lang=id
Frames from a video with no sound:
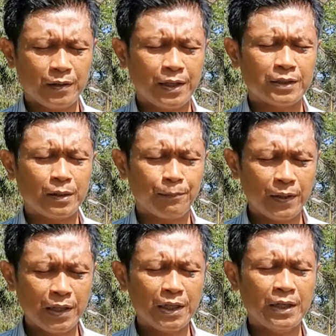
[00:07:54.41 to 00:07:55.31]
dan
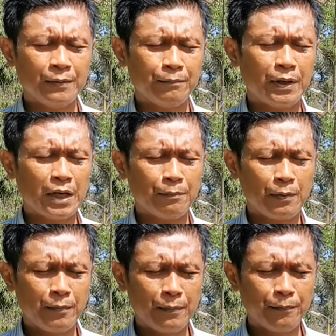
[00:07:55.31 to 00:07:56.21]
terpilih para
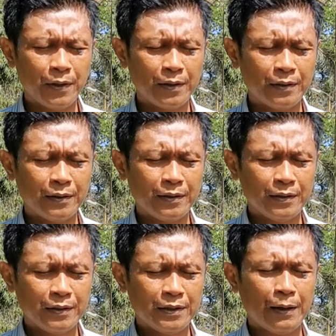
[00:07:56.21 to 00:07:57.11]
pemimpin
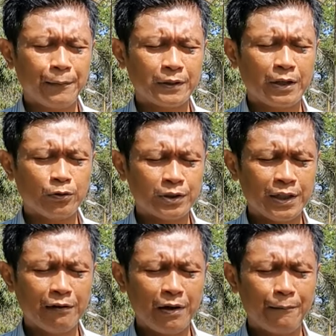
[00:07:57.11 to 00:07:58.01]
yang bertanggung
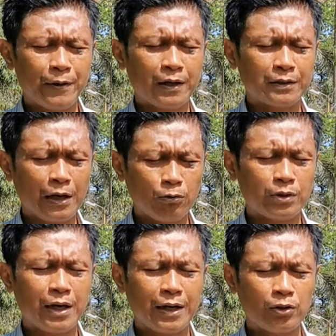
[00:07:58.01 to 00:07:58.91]
jawab, yang takut
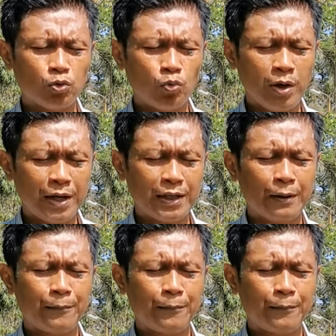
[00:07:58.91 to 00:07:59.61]
akan Tuhan, yang